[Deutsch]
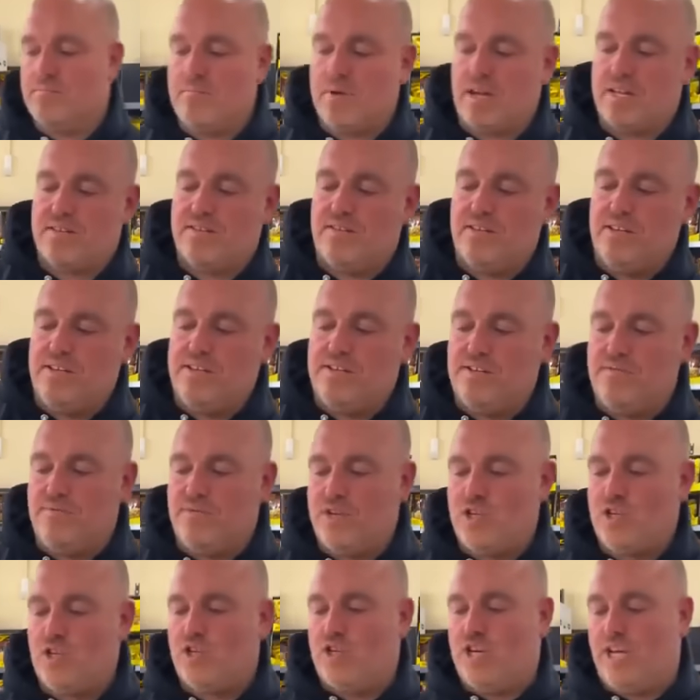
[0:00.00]
Mathilde
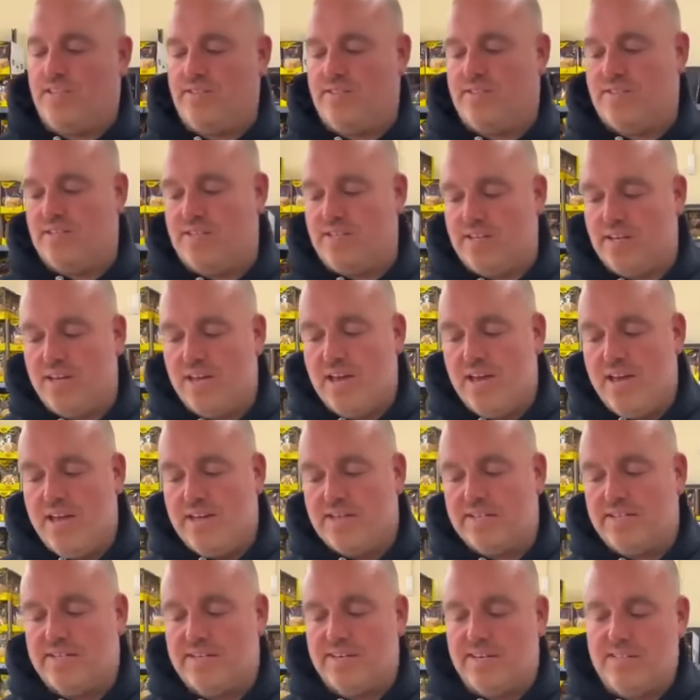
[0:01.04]
Vicenzi.
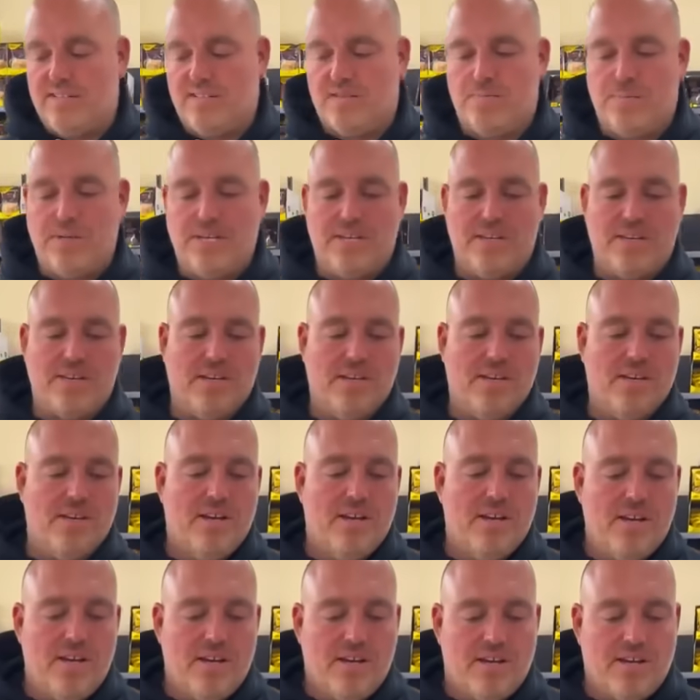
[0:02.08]
Crispy
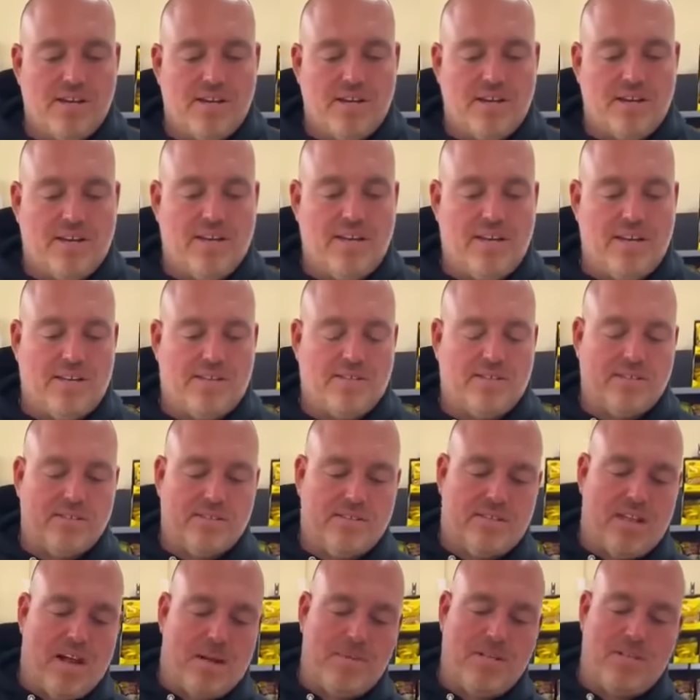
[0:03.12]
äh, Kekse.
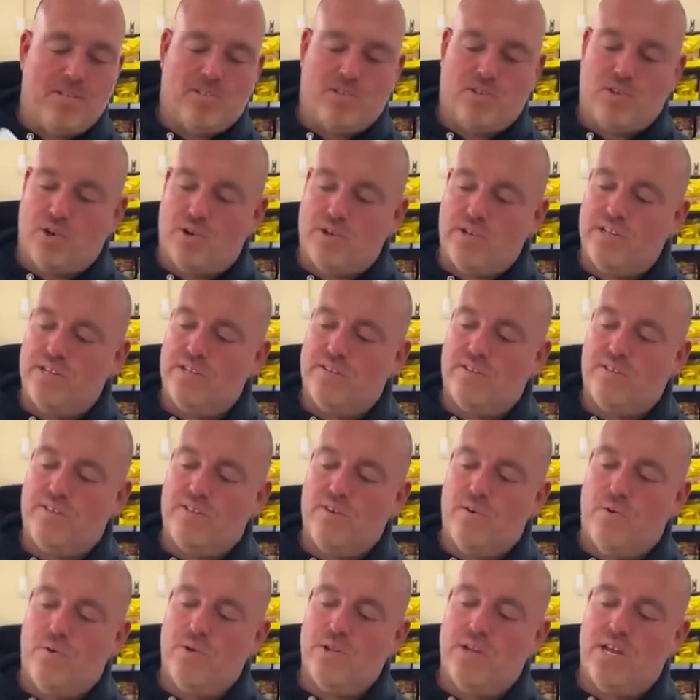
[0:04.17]
Double
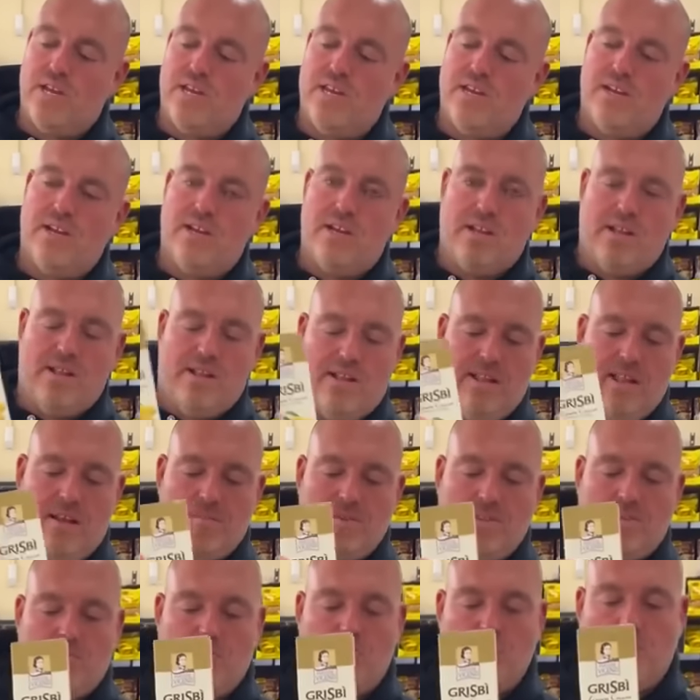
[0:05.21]
Chocolate oder hier
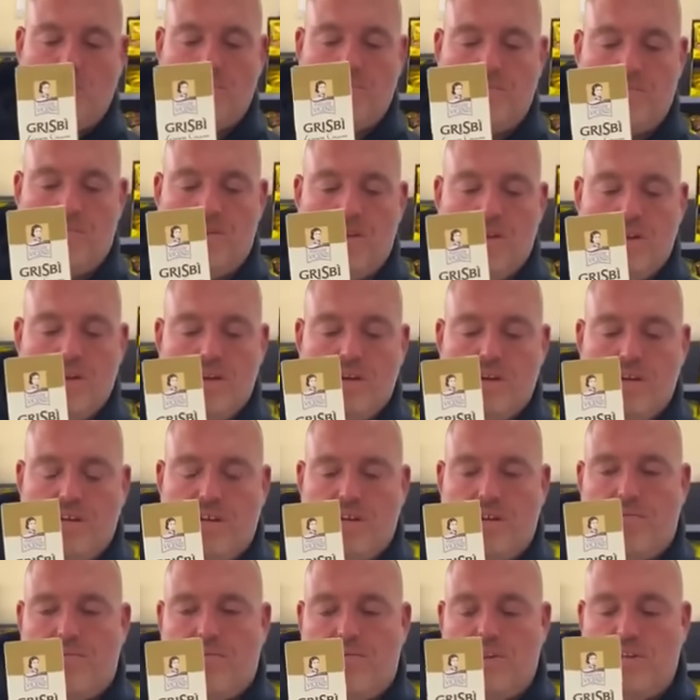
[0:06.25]
Lemon Cream.
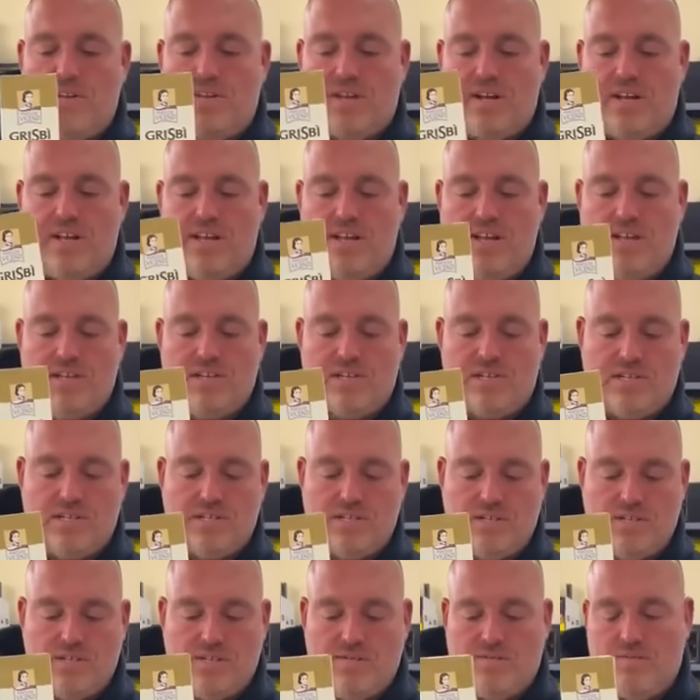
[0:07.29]

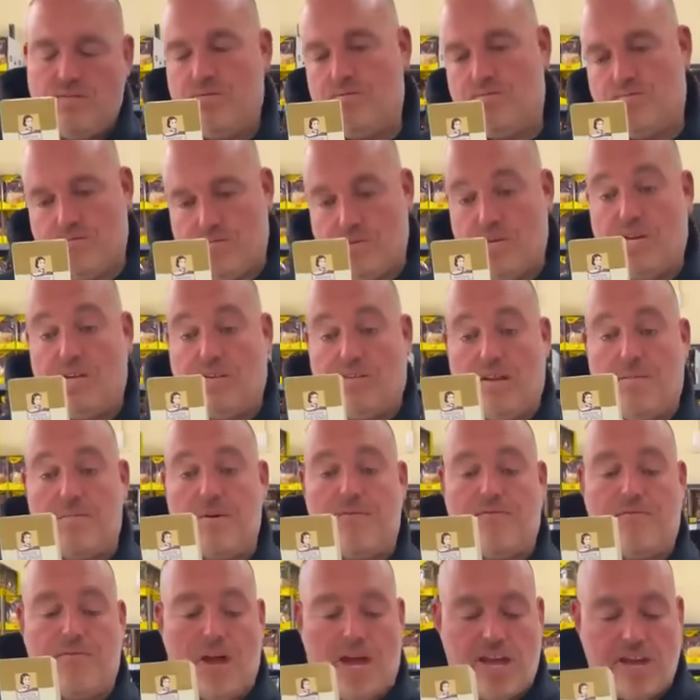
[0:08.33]
Italienische, ja, ich sag
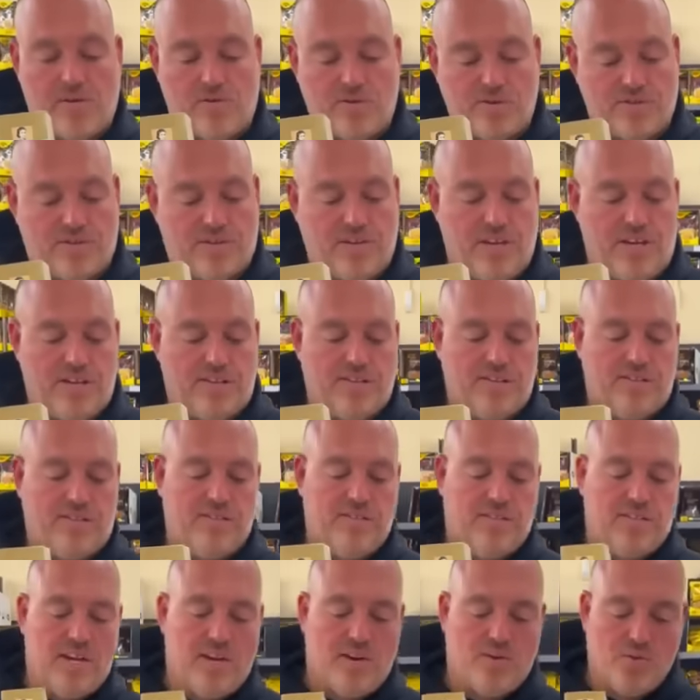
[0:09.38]
mal Feinkostkekse.
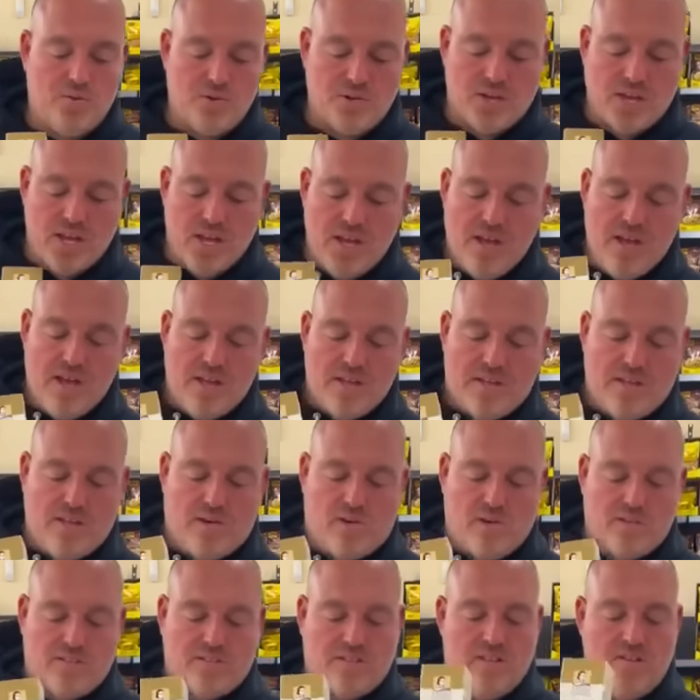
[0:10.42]
Sind sehr gut. Die
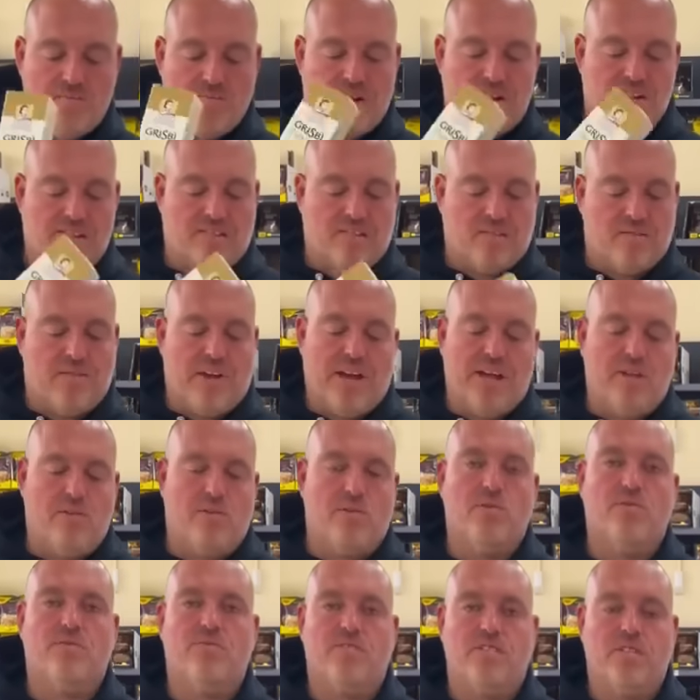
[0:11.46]
kosten normal
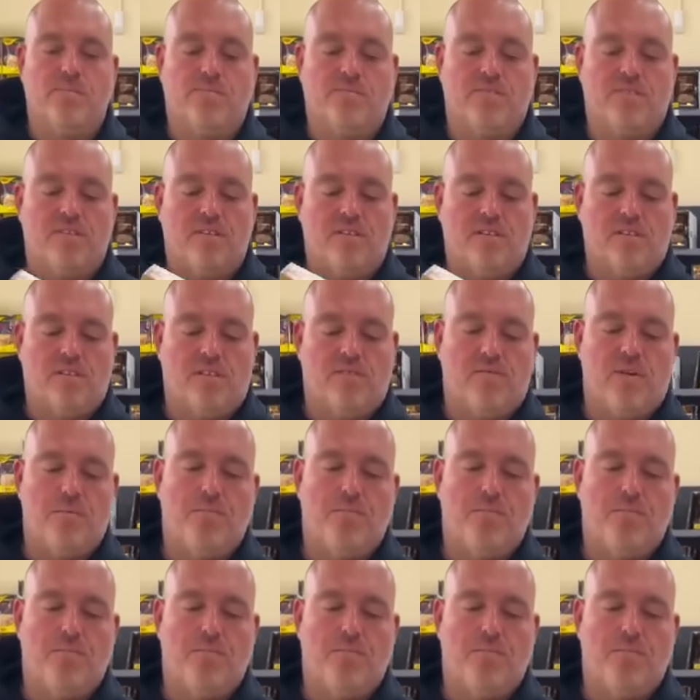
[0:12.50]
2,79.